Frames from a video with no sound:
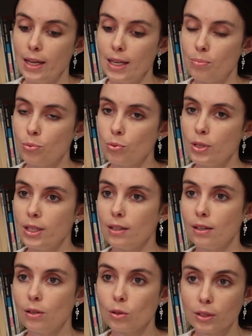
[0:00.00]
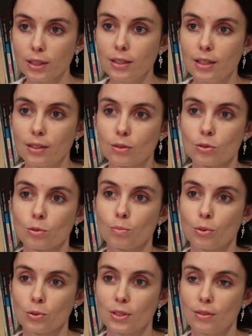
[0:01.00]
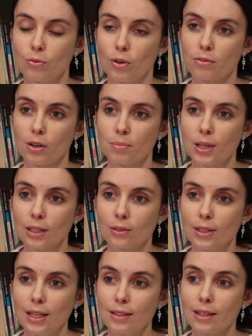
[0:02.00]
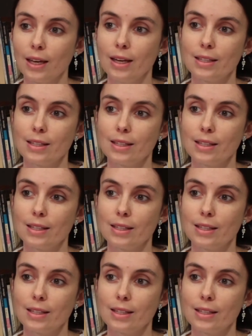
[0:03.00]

Et puis, l'autre idée que je pense qu'il faut avoir bien en tête,